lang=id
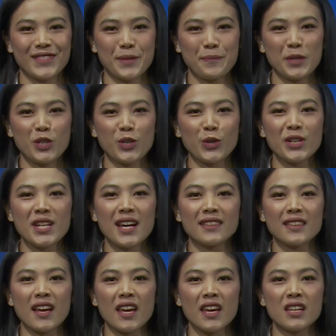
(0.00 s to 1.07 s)
Menurut
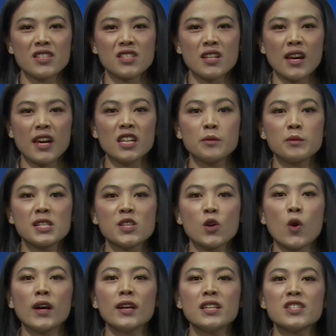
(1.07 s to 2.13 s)
data Asia Animals
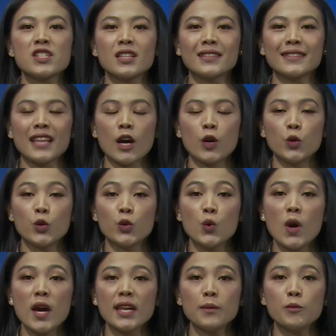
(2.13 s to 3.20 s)
Coalition tahun
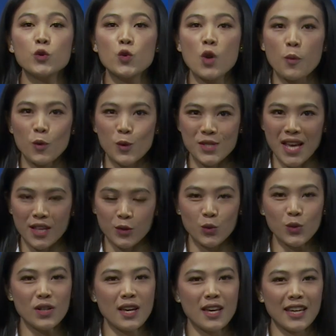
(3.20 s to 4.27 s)
2021,
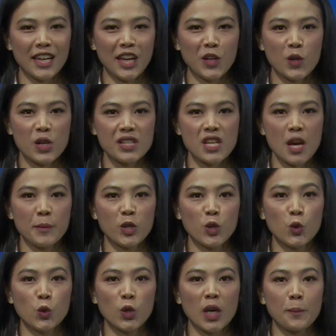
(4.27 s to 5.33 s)
Indonesia
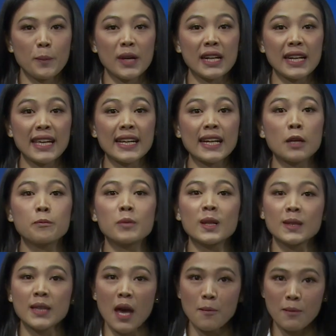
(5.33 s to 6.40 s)
menduduki peringkat
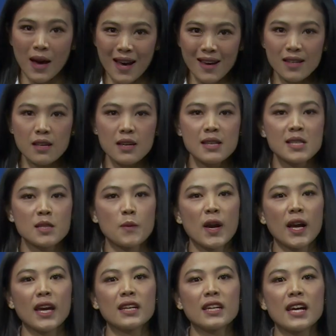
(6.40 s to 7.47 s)
pertama
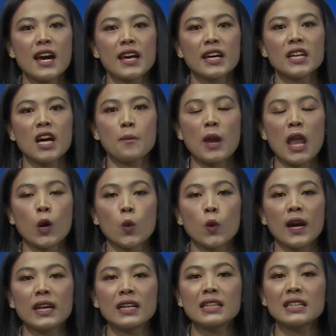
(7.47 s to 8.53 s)
sebagai negara yang
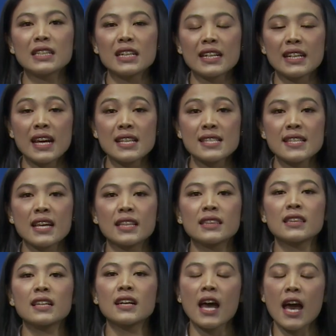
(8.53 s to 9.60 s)
melakukan kekerasan
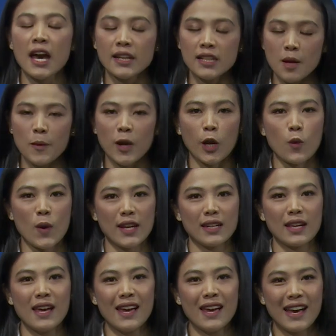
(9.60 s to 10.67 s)
terhadap hewan.
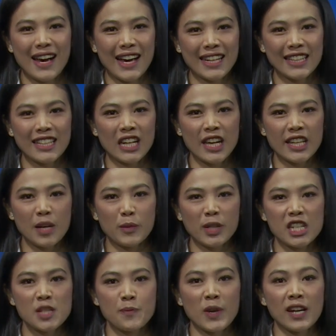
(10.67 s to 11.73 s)
Hal inilah yang
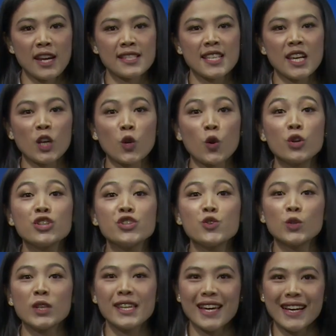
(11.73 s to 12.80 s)
menginspirasi Roy
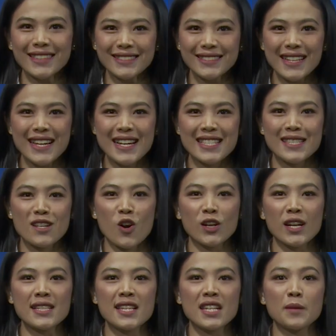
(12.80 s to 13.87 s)
Julian,
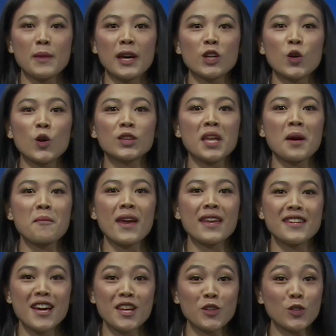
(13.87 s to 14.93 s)
seorang seniman kota
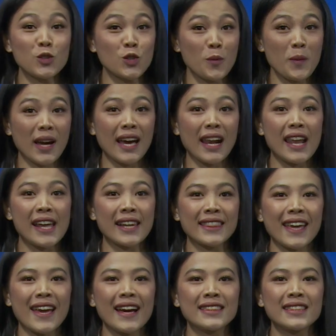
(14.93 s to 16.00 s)
Medan untuk menggelar
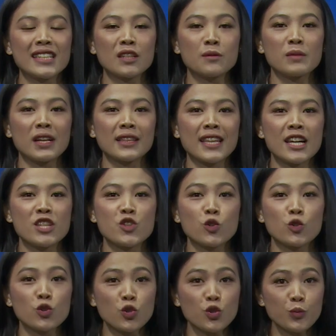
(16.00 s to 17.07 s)
teater bertajuk
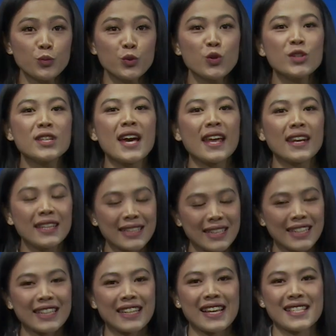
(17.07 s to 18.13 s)
Tubuh dan
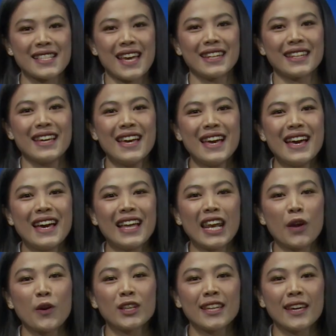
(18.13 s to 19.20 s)
Kekerasan.
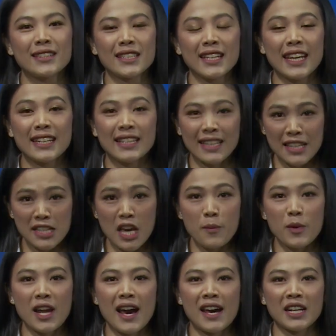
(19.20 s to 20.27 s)
Lewat teater ini, ia
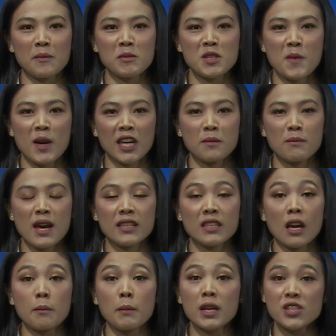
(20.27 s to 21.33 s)
berharap semakin
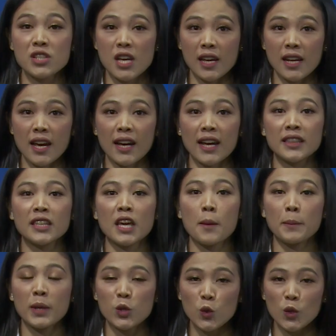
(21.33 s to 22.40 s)
banyak masyarakat yang
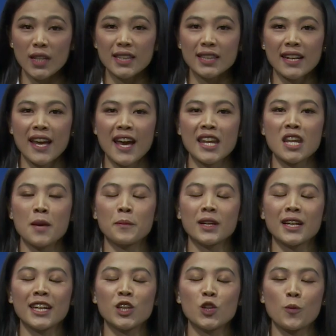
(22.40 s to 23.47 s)
peduli terhadap
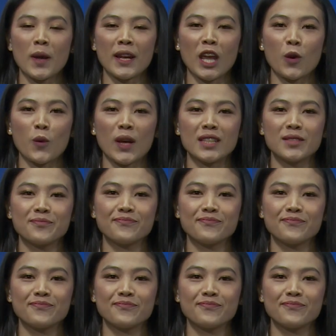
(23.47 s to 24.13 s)
kehidupan hewan.